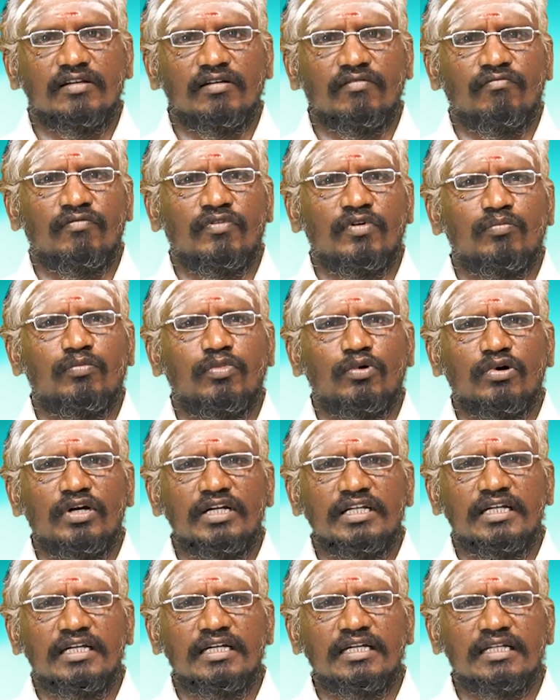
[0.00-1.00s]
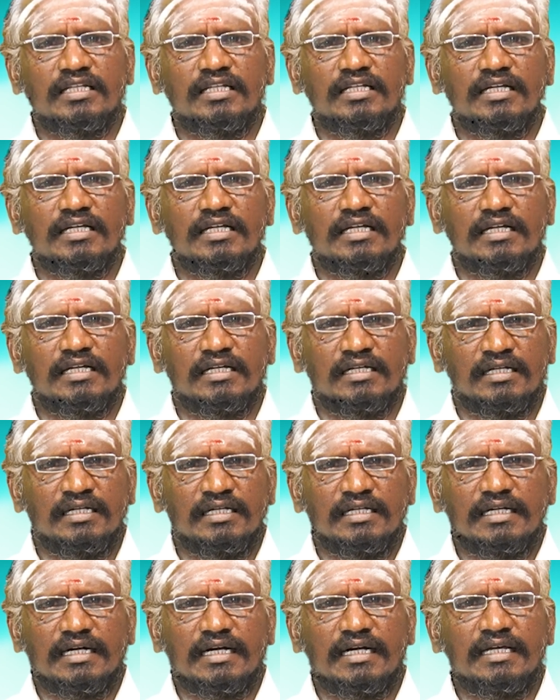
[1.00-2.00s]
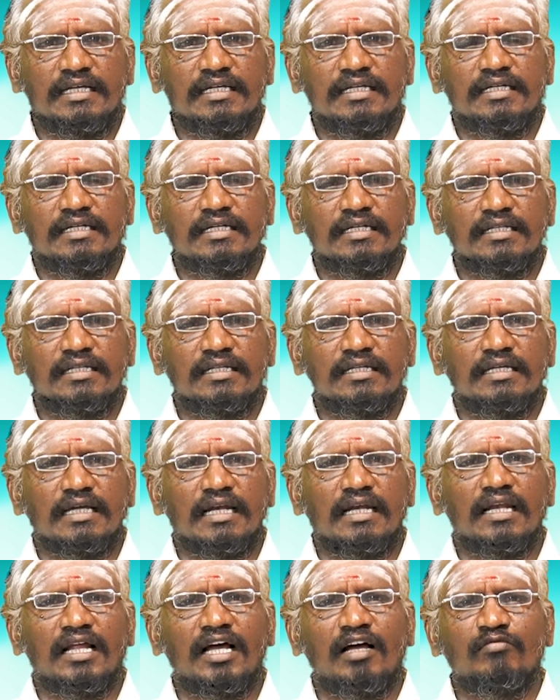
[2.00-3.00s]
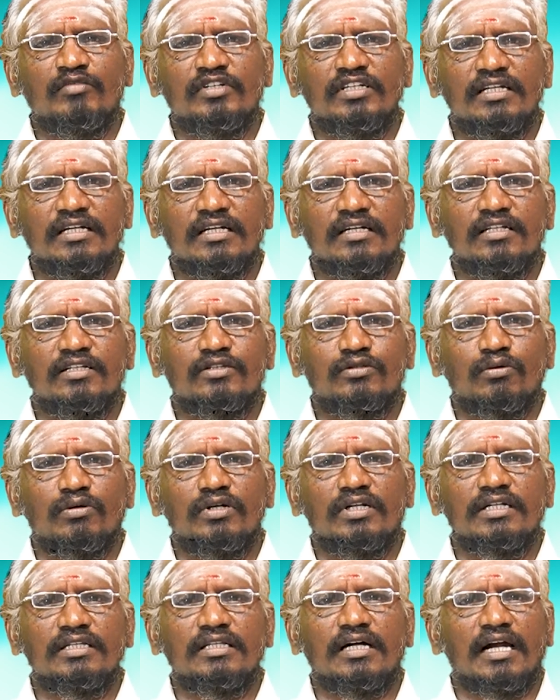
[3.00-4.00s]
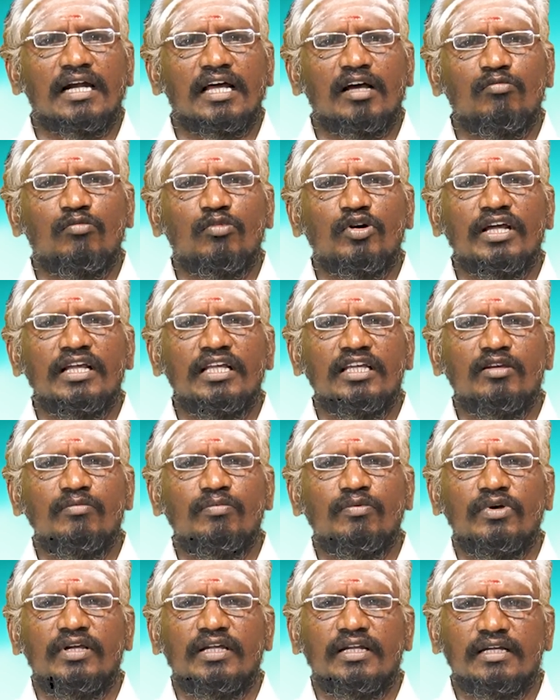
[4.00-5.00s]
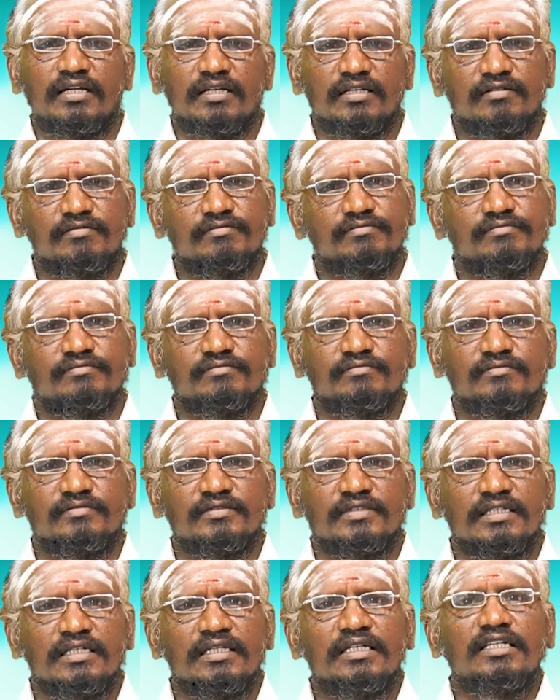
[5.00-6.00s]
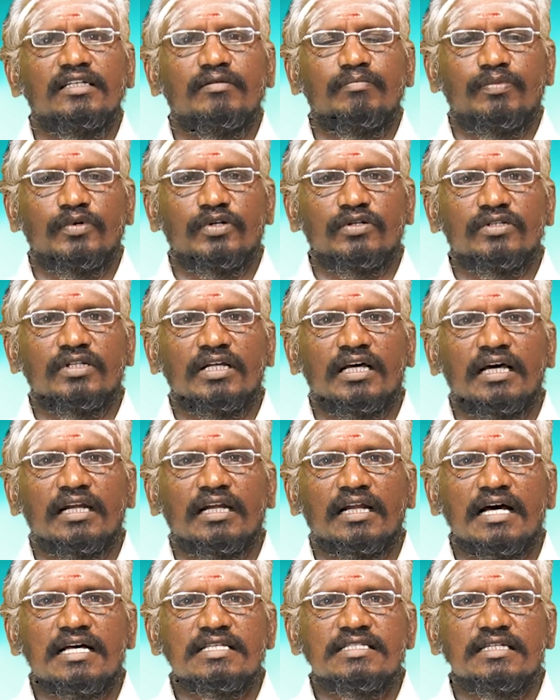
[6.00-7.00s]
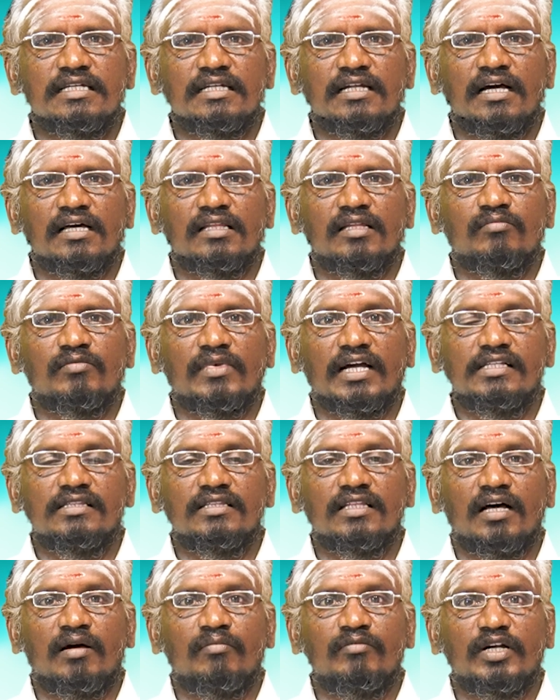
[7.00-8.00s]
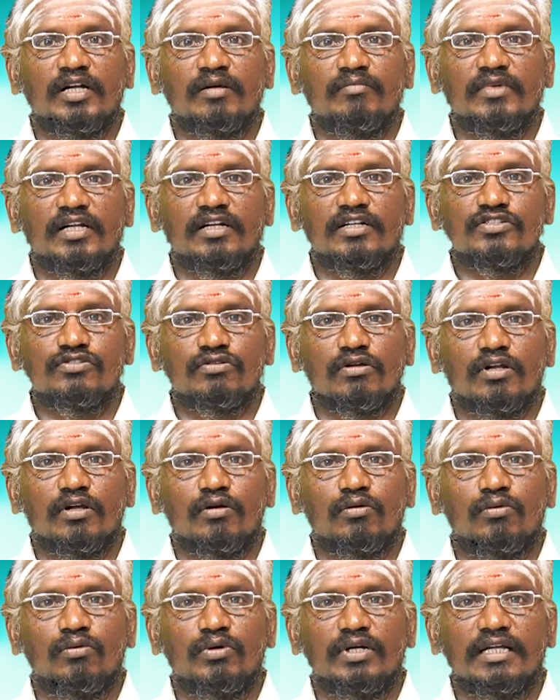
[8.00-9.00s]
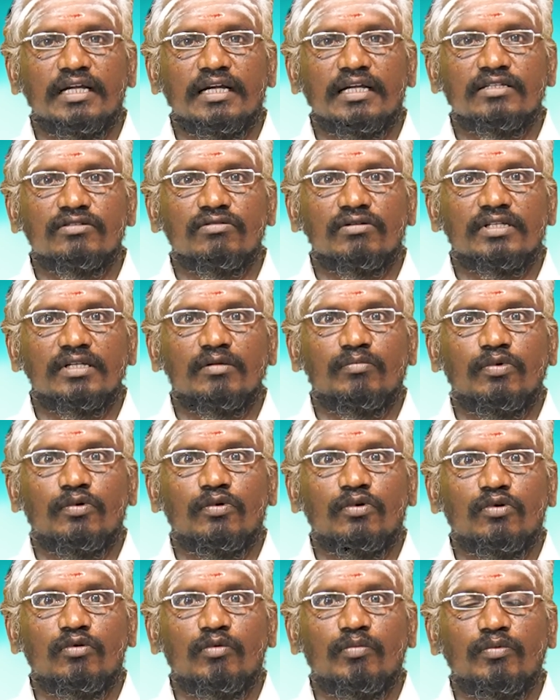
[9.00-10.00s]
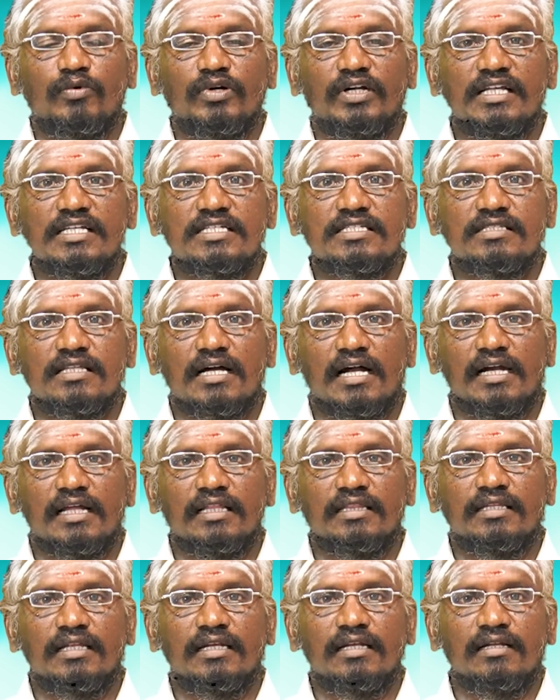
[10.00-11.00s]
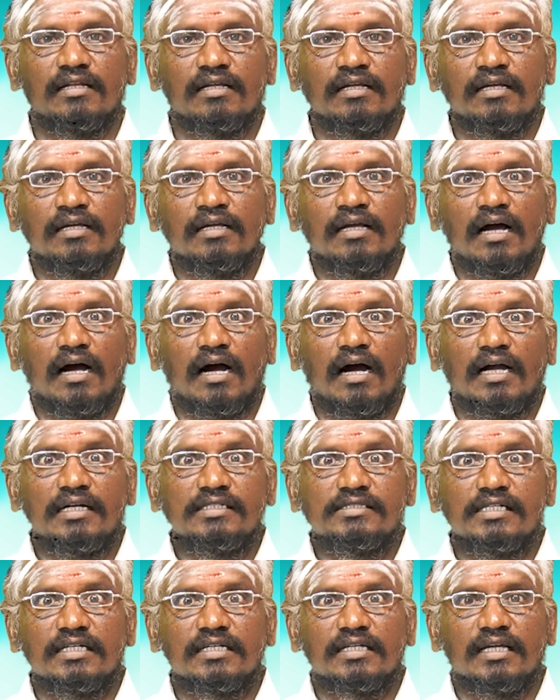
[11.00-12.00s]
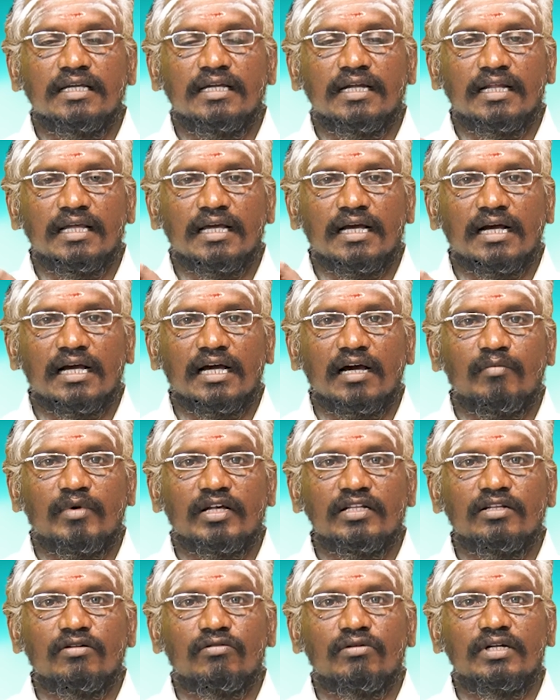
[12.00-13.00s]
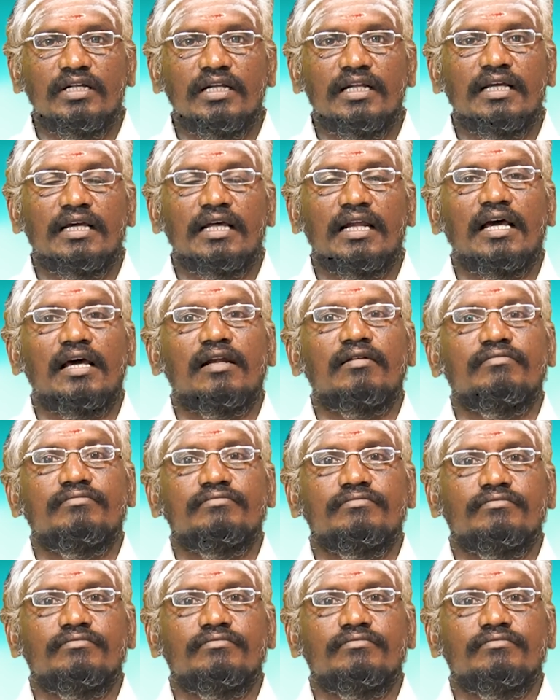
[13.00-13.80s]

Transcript: எவ்வளோ பொருள் இருக்கிறது இடம் இருக்கிறது எல்லாமும் இருக்குது தோல் இருக்குது ஆனால் முடங்கி போய் இருக்குது இப்பொழுதுதான் ராசிநாதம் ஐந்தாம் இடம் என்று சொல்லக்கூடிய இடத்துல பூர்வ புண்ணிய ஸ்தானத்தில் ஆட்சிக்கு இணையாக அமர்ந்து கொண்டிருக்கிறார்